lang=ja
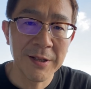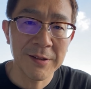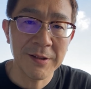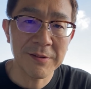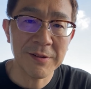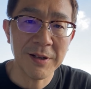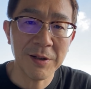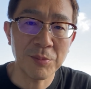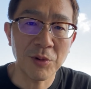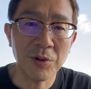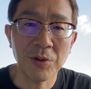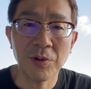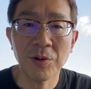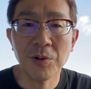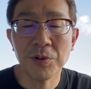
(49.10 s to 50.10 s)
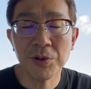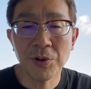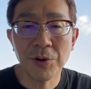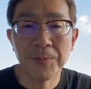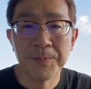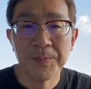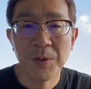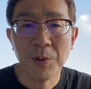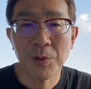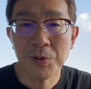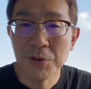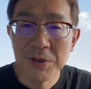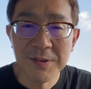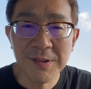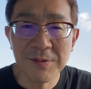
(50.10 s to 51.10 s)
ですからもうこの
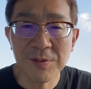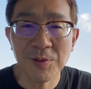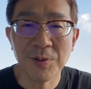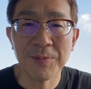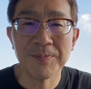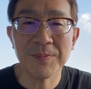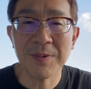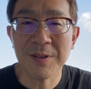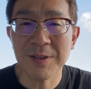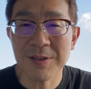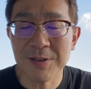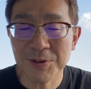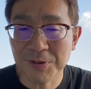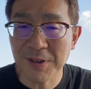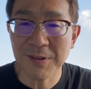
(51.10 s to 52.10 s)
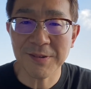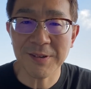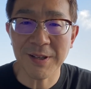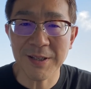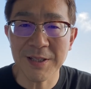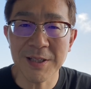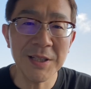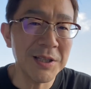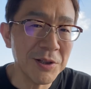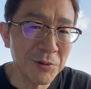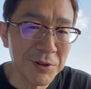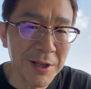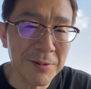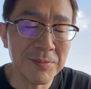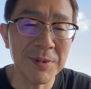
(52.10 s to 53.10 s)
施設の助産師さんいいよ
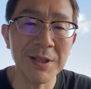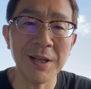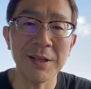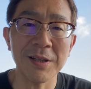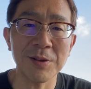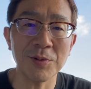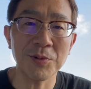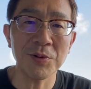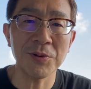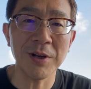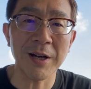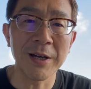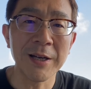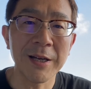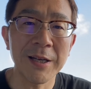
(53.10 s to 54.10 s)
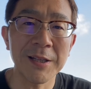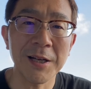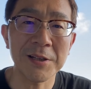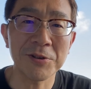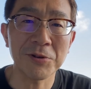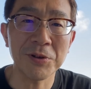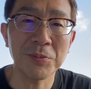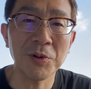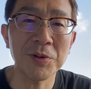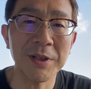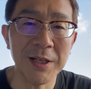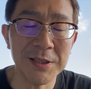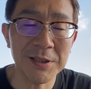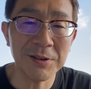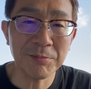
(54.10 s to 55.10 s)
ねみたいなところが何よりも
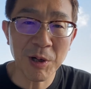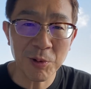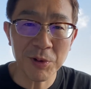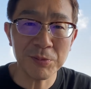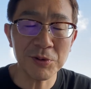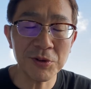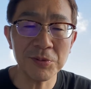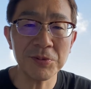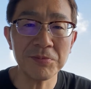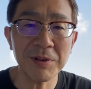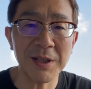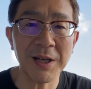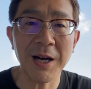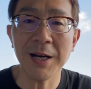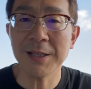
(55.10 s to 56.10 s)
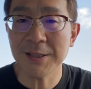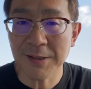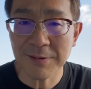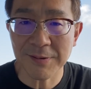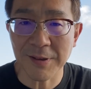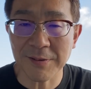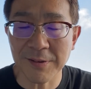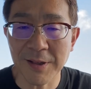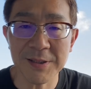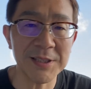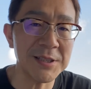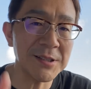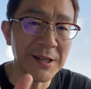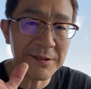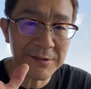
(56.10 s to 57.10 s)
大事。まあこれ無痛分娩に限らずですね、
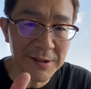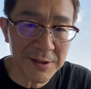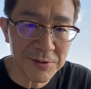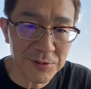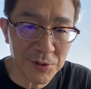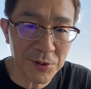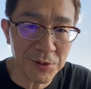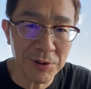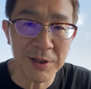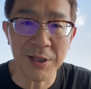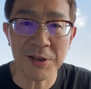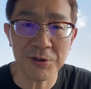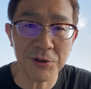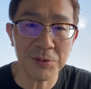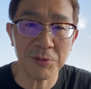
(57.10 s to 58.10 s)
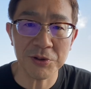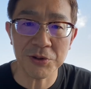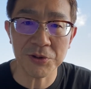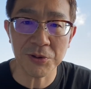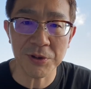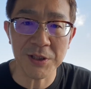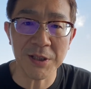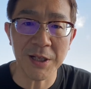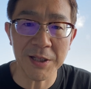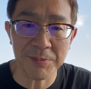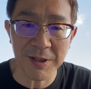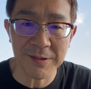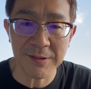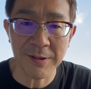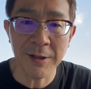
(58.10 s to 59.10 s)
信頼されるっていうのが何よりも重要になり
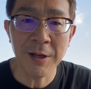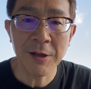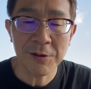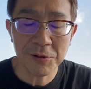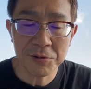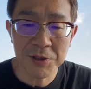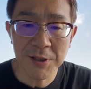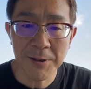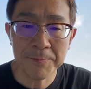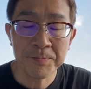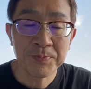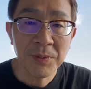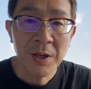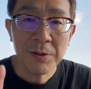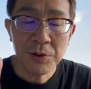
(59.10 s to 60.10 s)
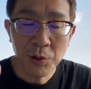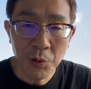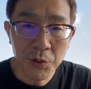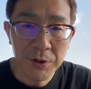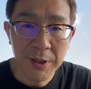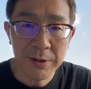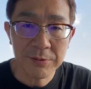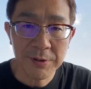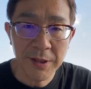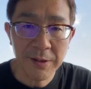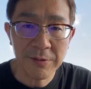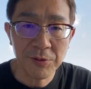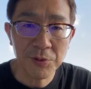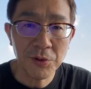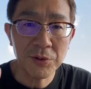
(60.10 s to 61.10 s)
ます。そしてトータル
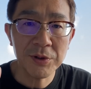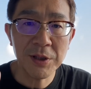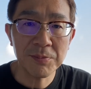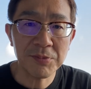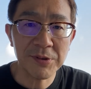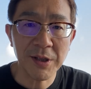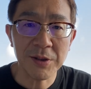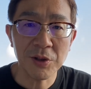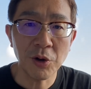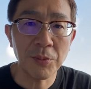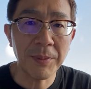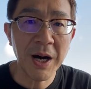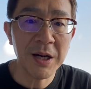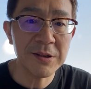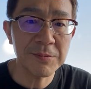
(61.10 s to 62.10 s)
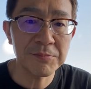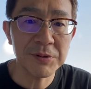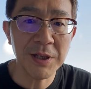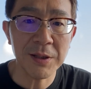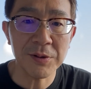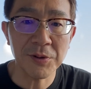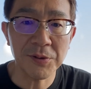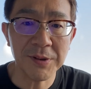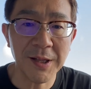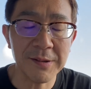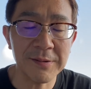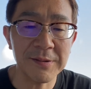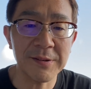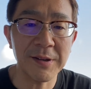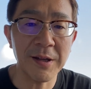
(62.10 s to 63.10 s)
でその妊婦さんのバースプランの達
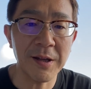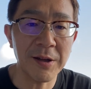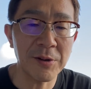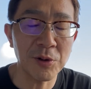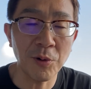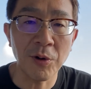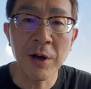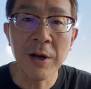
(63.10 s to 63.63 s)
成の